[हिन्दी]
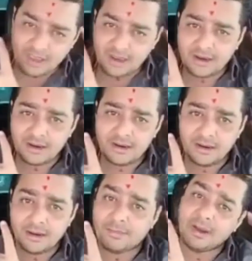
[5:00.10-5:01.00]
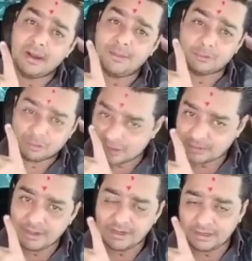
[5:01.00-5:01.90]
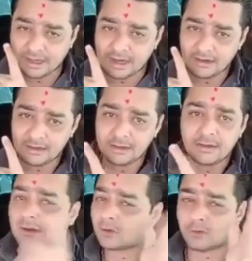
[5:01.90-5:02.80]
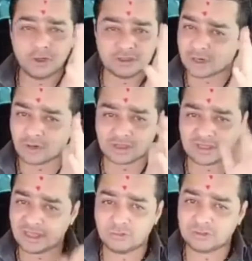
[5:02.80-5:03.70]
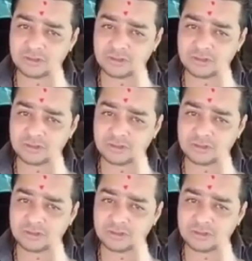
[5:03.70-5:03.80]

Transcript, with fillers: पहली फुर्सत में निकल कोई जरूरत नहीं